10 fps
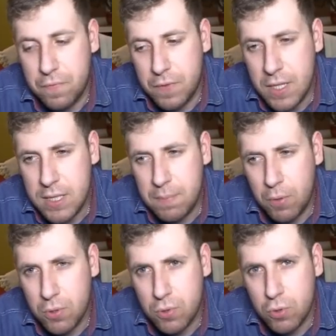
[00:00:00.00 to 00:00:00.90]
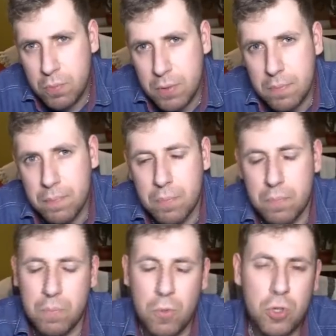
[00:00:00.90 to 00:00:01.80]
W ten sposób
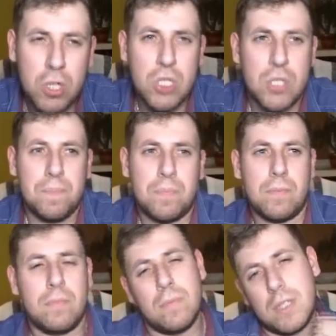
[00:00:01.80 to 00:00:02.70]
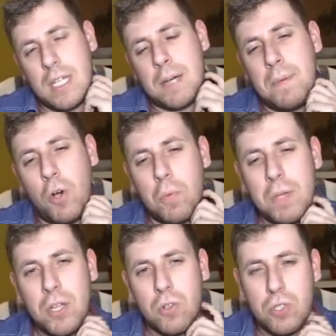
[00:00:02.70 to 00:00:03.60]
możesz jakby
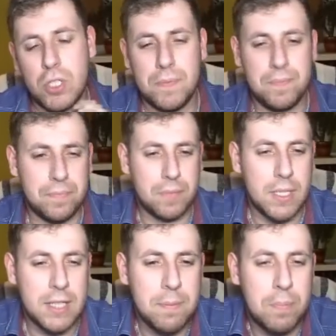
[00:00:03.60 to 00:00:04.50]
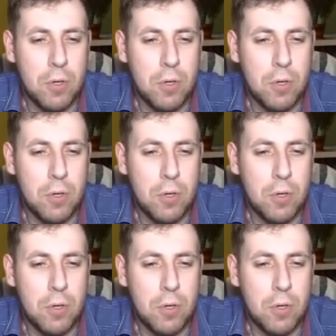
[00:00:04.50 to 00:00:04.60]
ominąć ten